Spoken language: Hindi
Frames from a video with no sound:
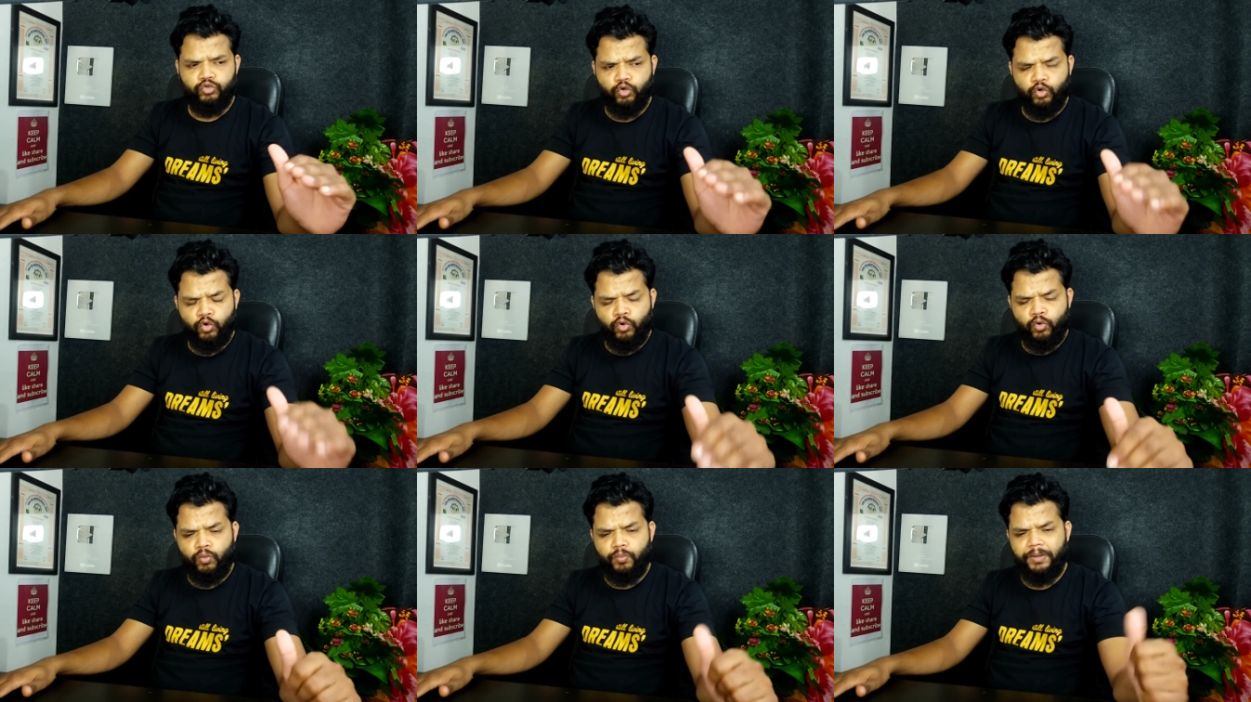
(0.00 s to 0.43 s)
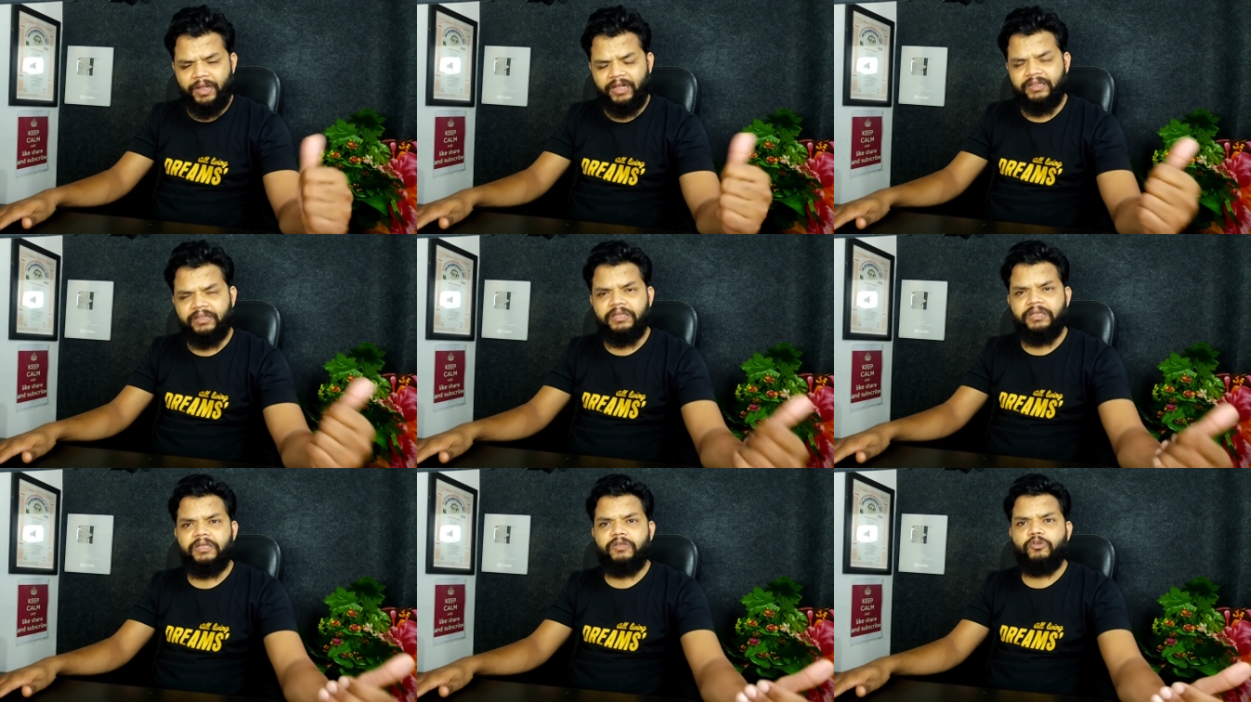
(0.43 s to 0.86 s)
जो
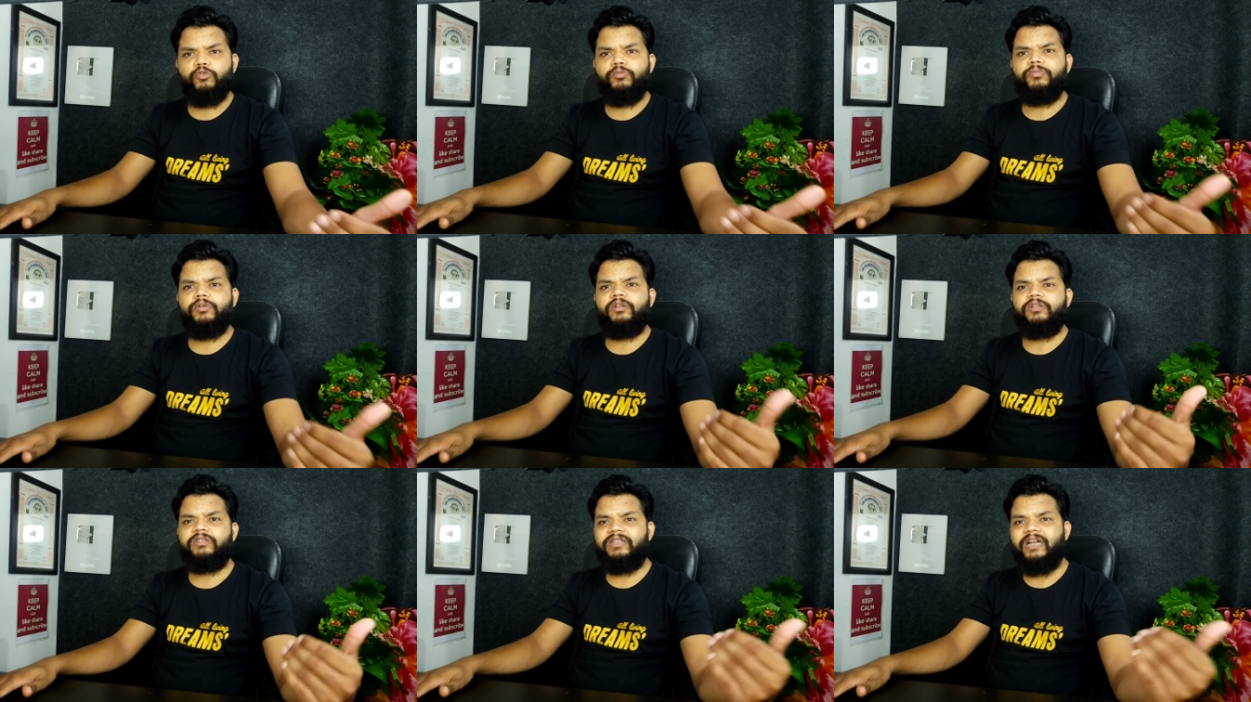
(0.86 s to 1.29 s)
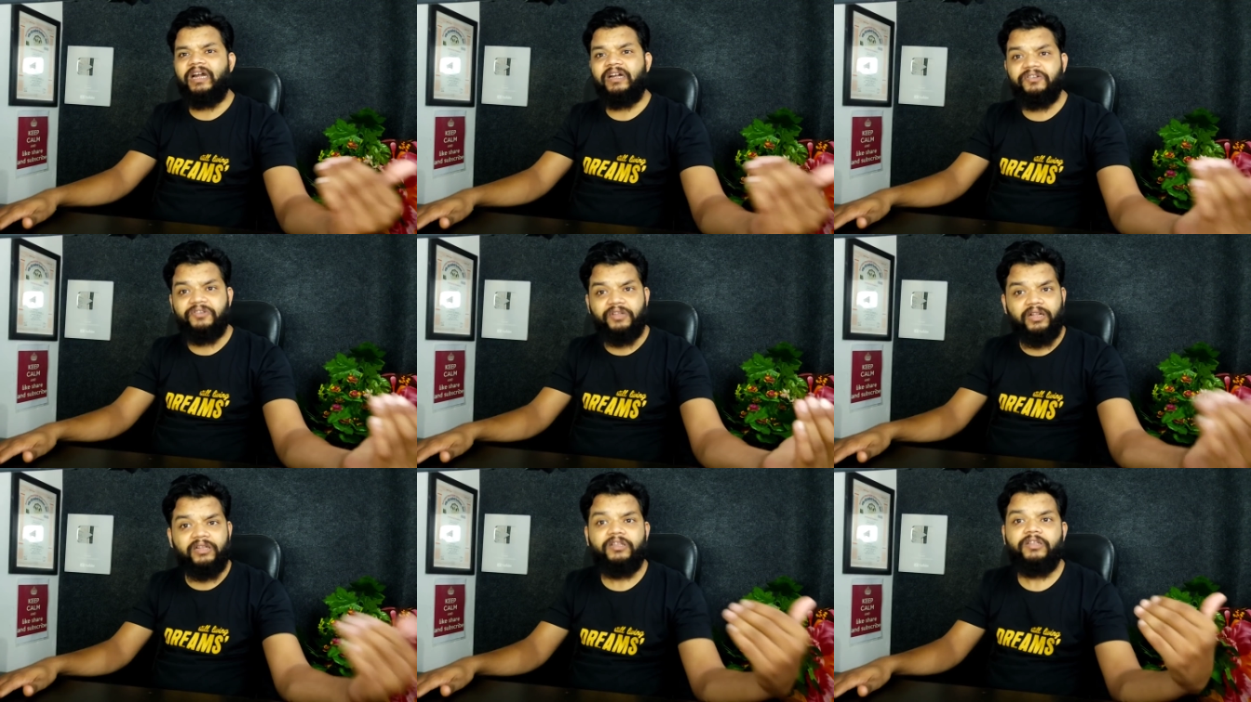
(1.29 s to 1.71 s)
व्यक्ति की उम्र
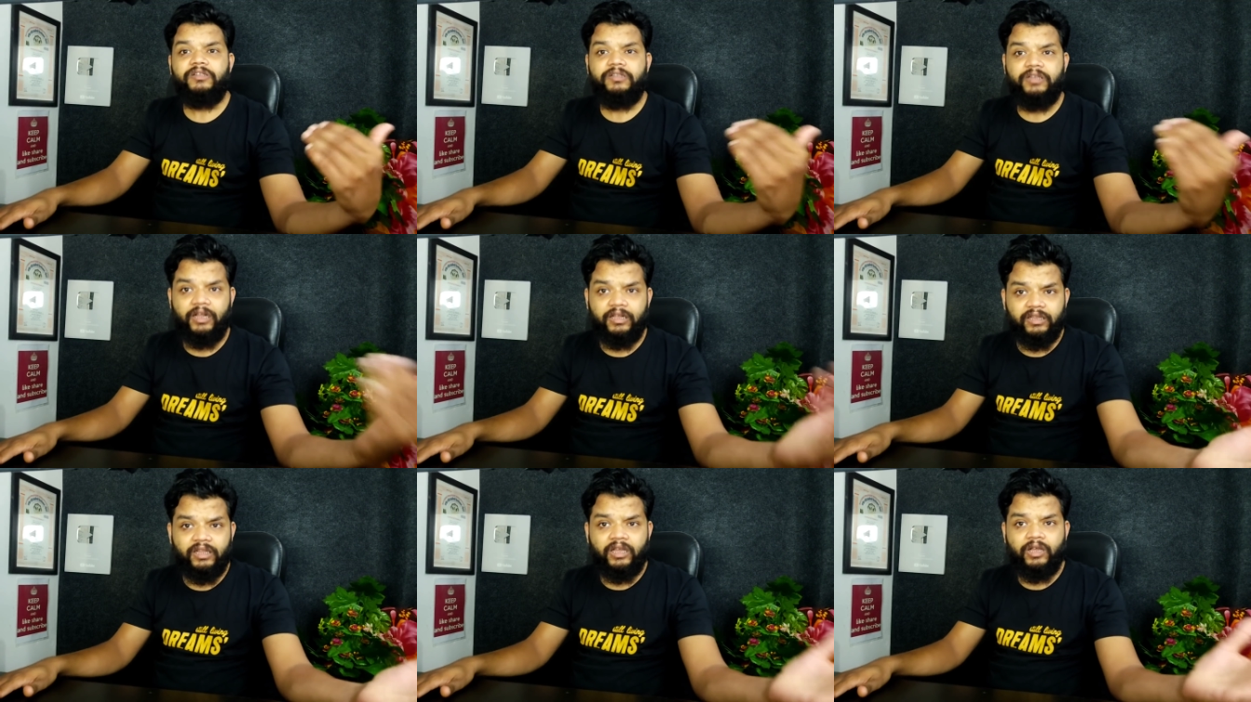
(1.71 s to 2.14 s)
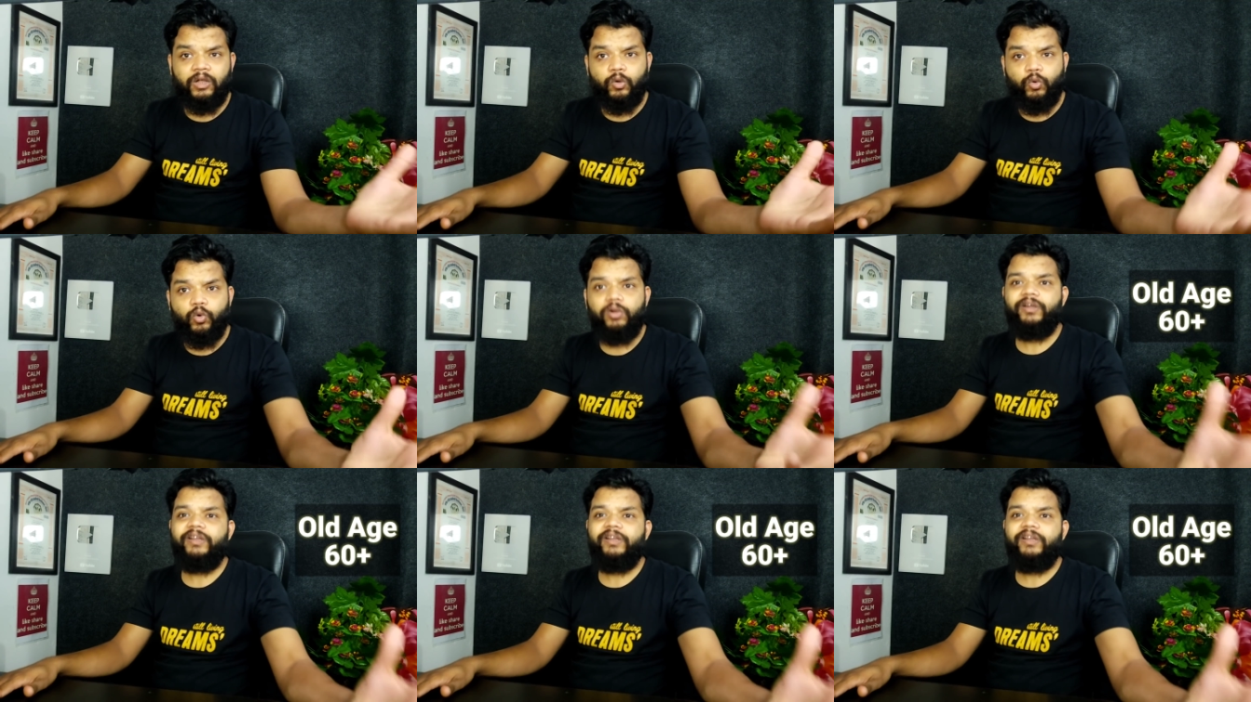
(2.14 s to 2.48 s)
60 साल से ज़्यादा है